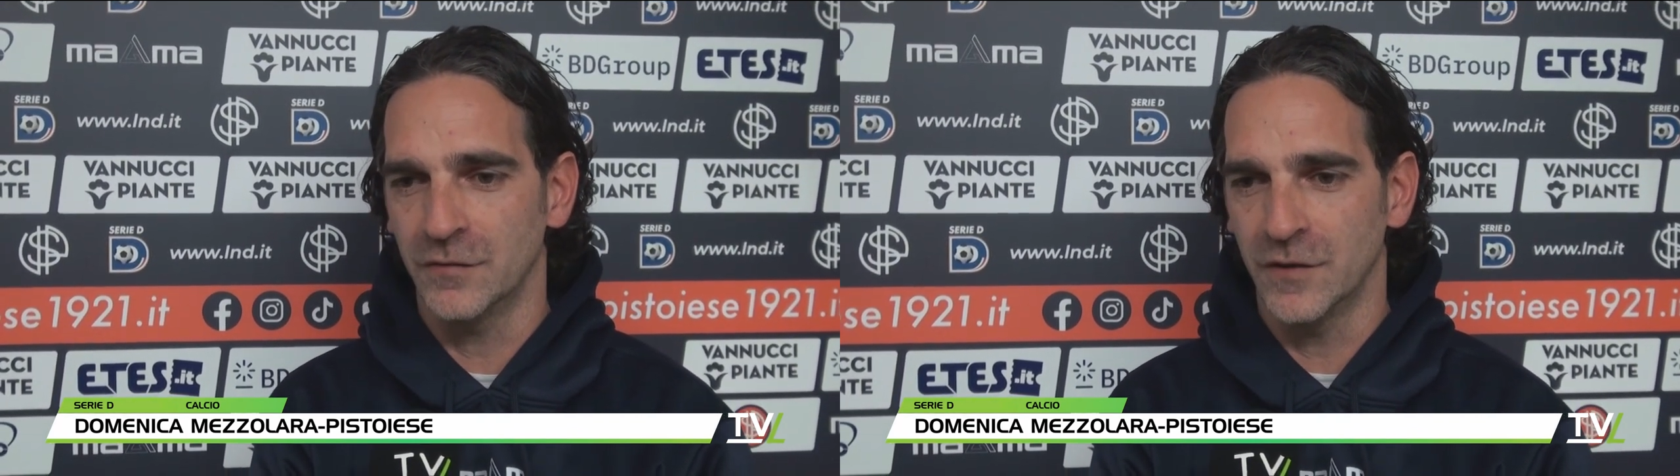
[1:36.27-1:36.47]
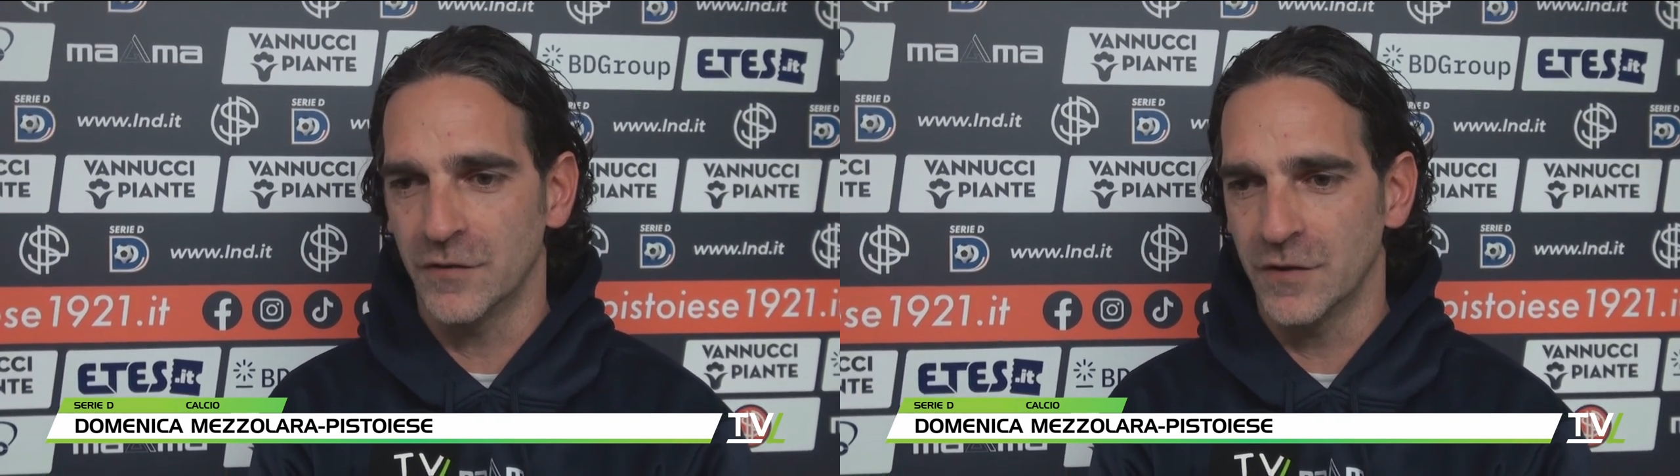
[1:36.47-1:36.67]

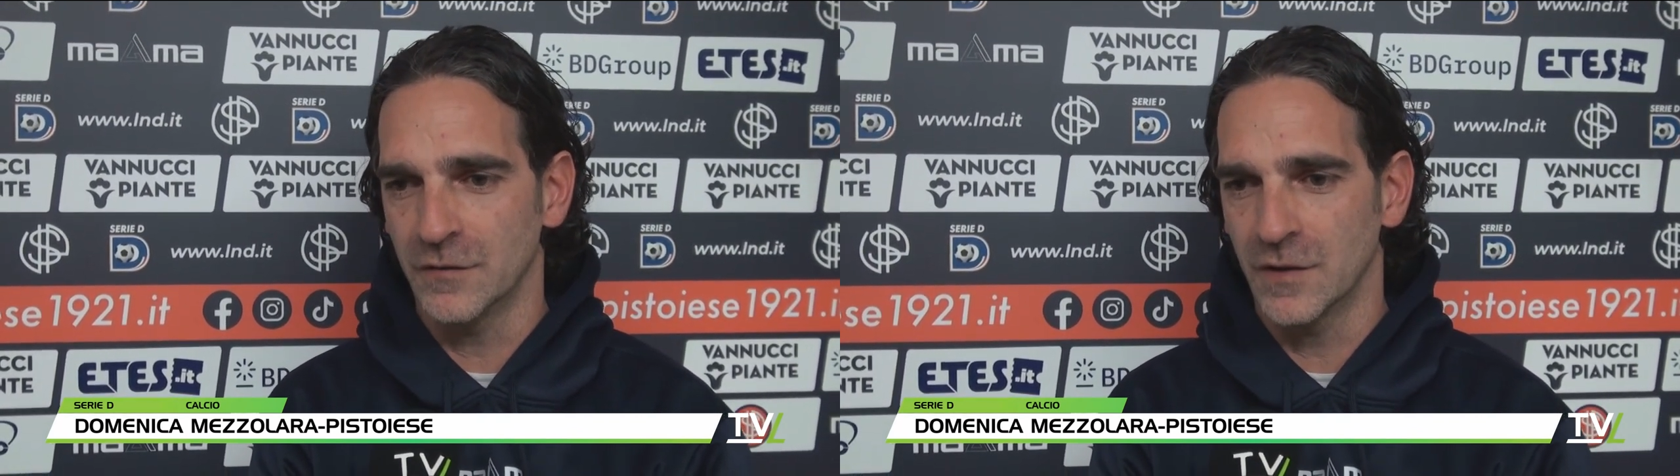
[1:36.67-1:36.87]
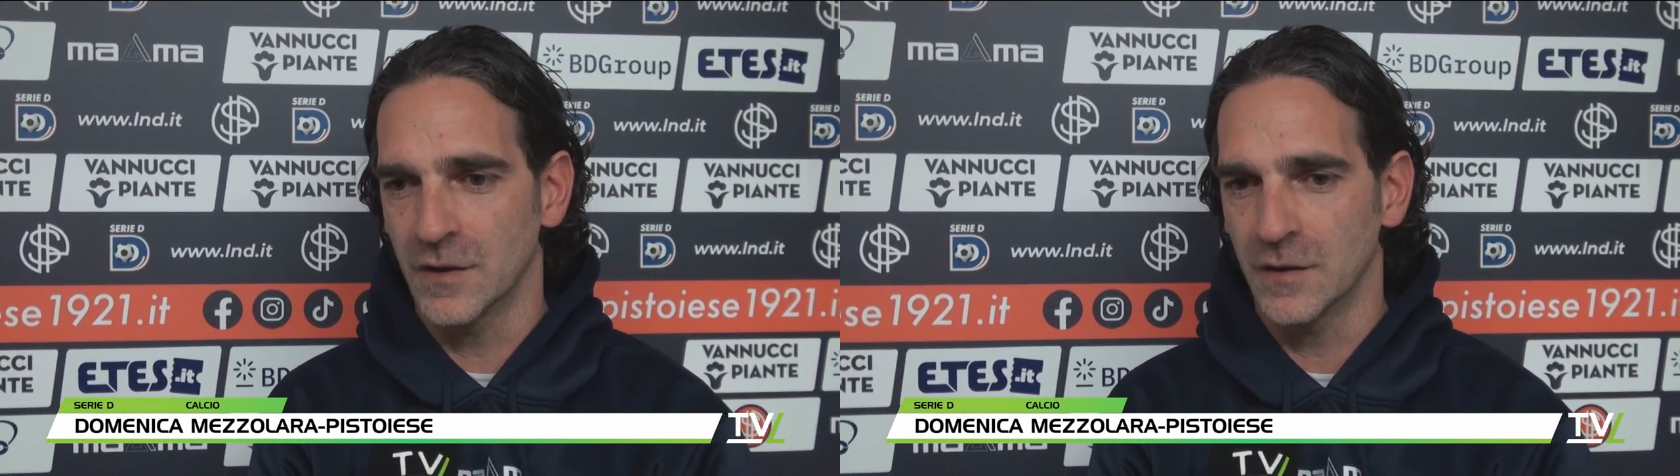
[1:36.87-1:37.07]

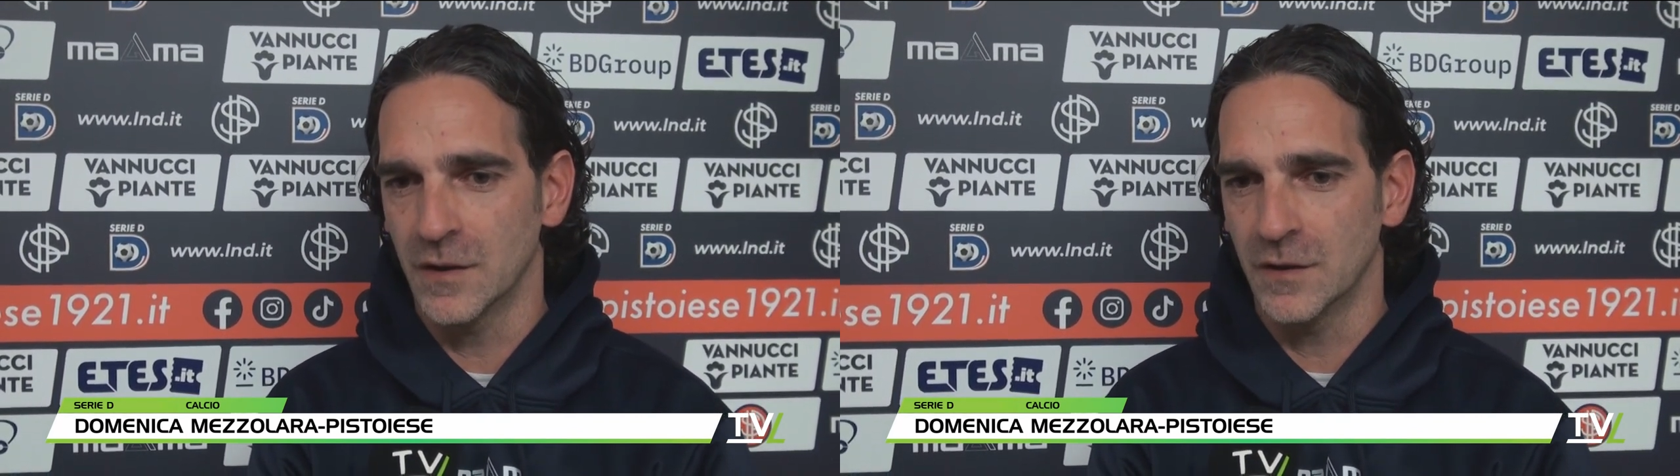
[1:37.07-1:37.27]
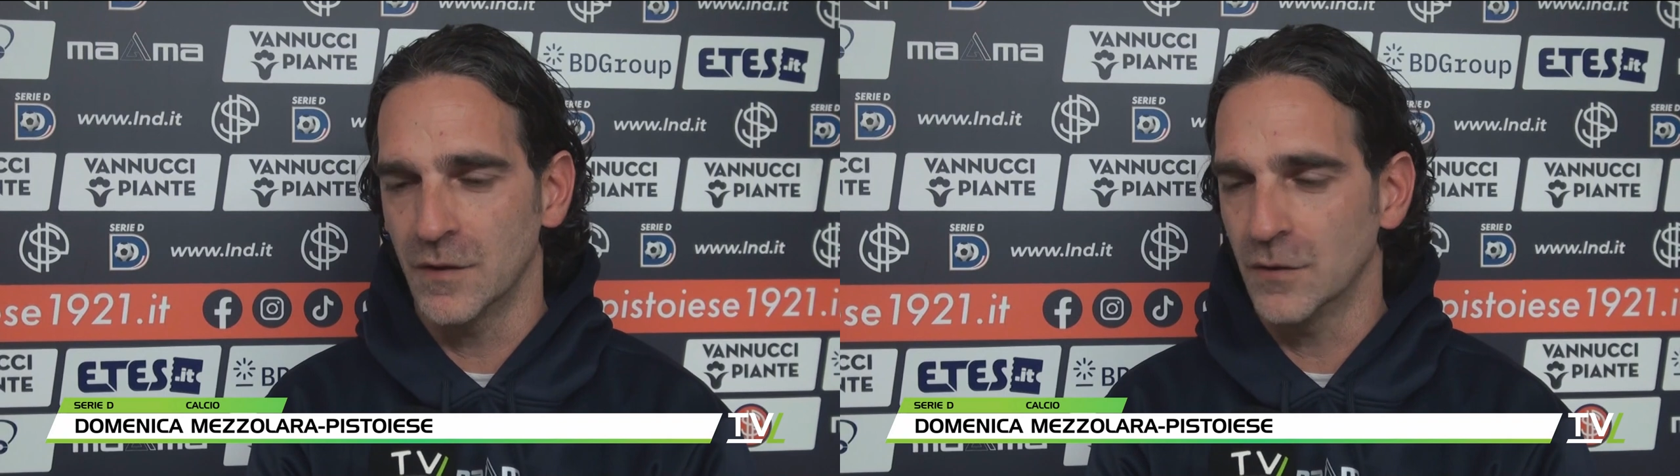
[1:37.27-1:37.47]
difensiva
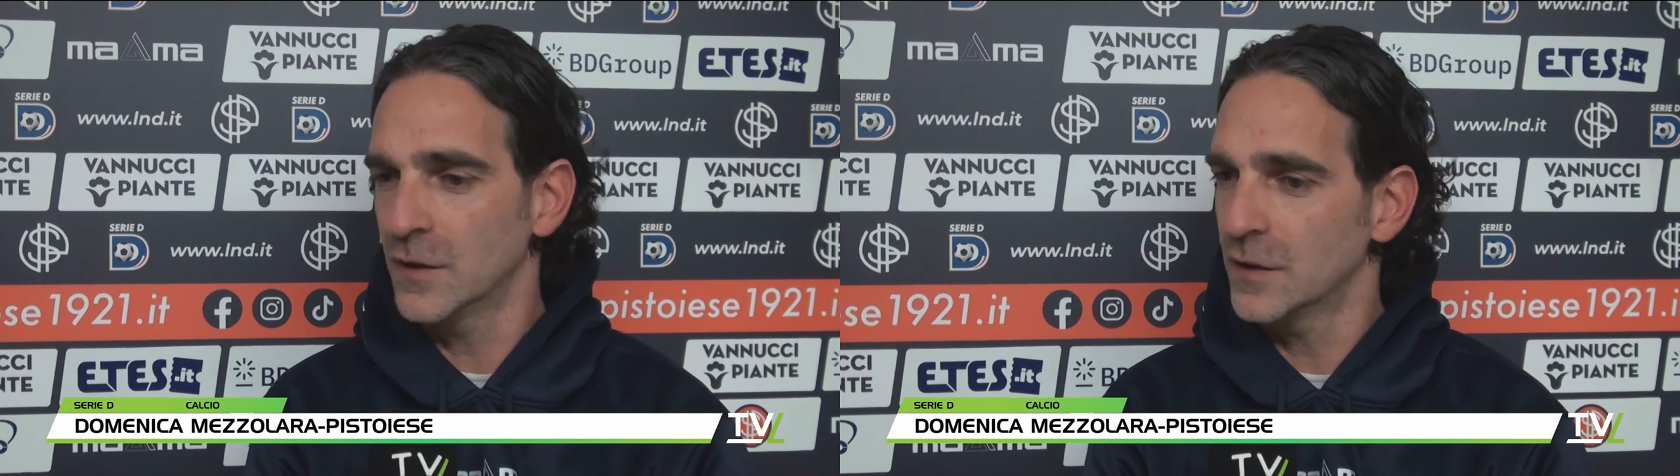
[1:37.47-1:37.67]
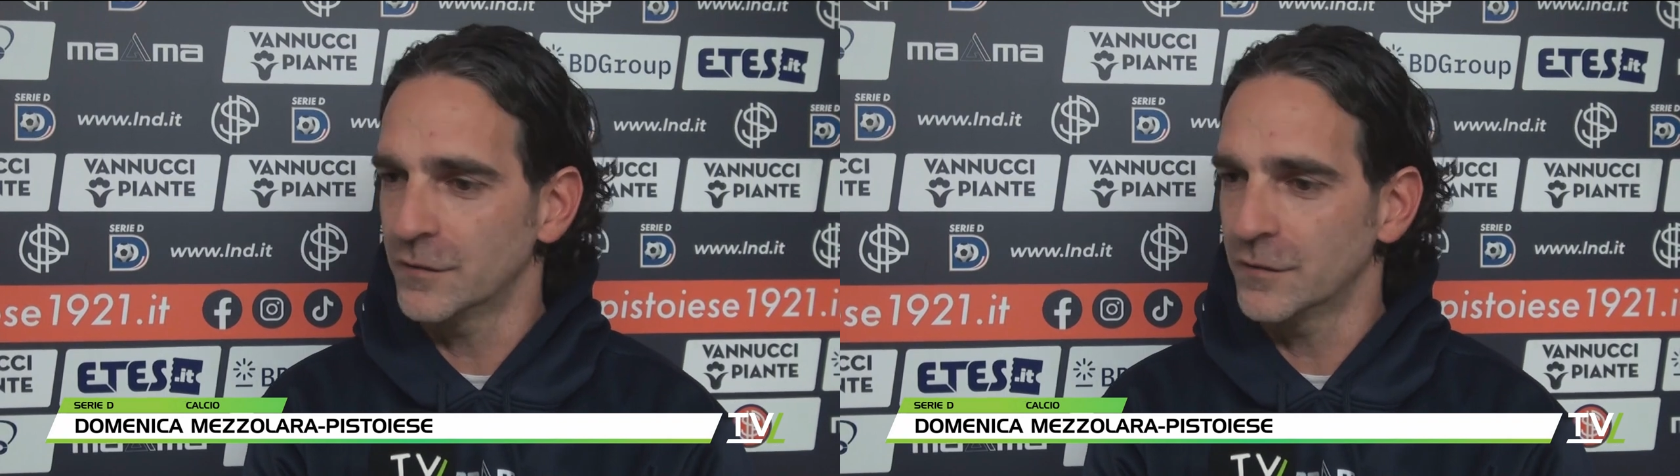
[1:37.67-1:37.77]
a livello della